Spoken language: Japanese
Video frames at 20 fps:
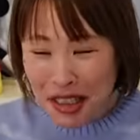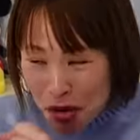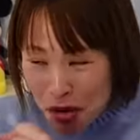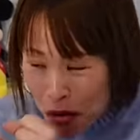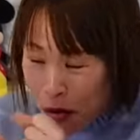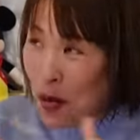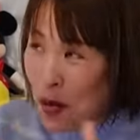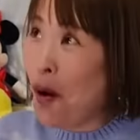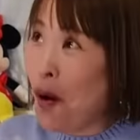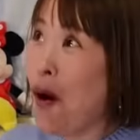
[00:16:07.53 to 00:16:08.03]

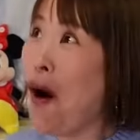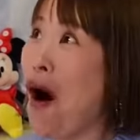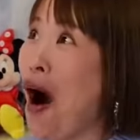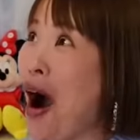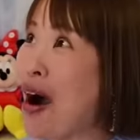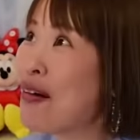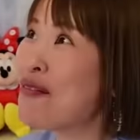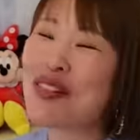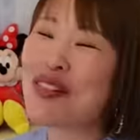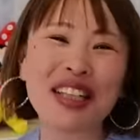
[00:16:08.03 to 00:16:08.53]
もう
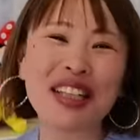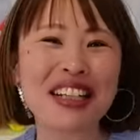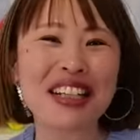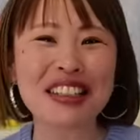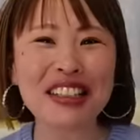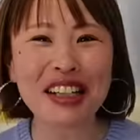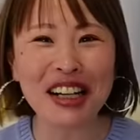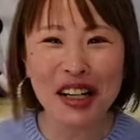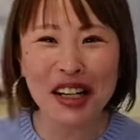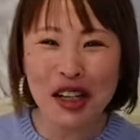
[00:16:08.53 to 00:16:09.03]
みたいな、なん
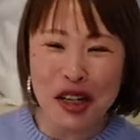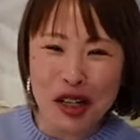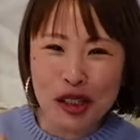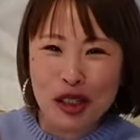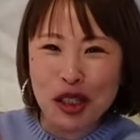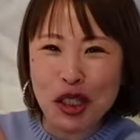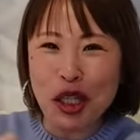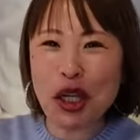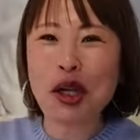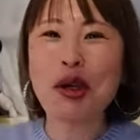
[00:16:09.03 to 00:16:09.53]
か、
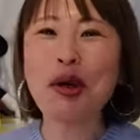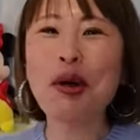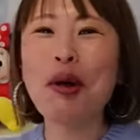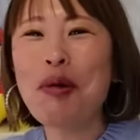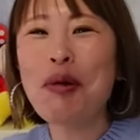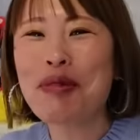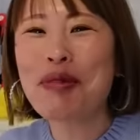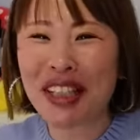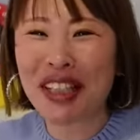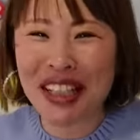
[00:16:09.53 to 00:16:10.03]

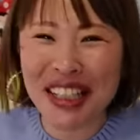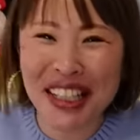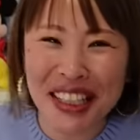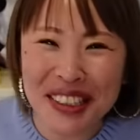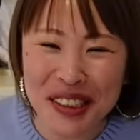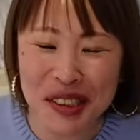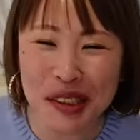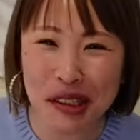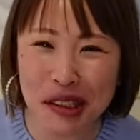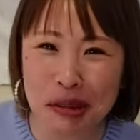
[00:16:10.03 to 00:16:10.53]
ぎゅーみたいな感
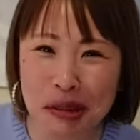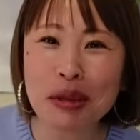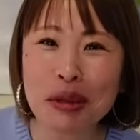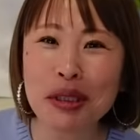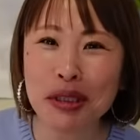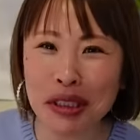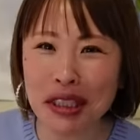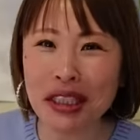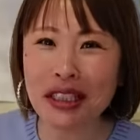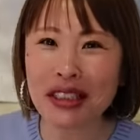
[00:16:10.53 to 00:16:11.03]
じになりま
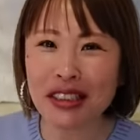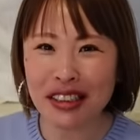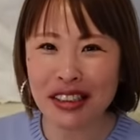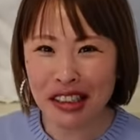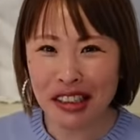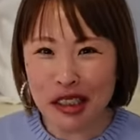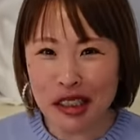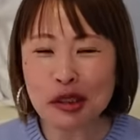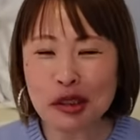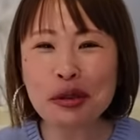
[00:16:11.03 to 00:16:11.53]
せん
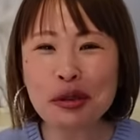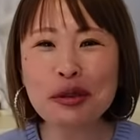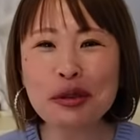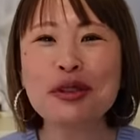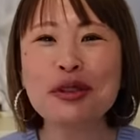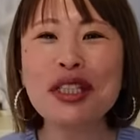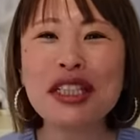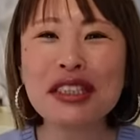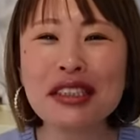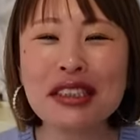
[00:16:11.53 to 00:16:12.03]
その嬉
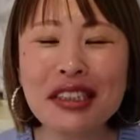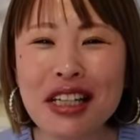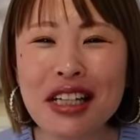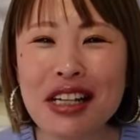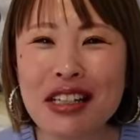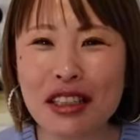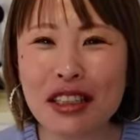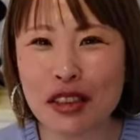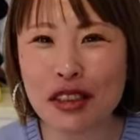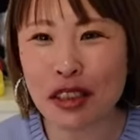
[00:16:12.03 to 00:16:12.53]
しい
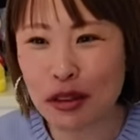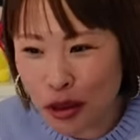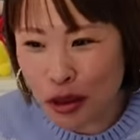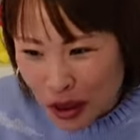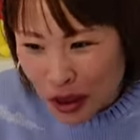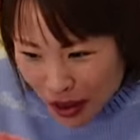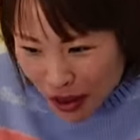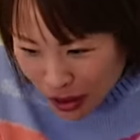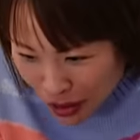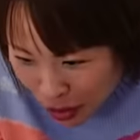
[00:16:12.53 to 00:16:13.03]
連絡来た時
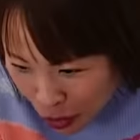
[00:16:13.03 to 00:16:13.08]
になんか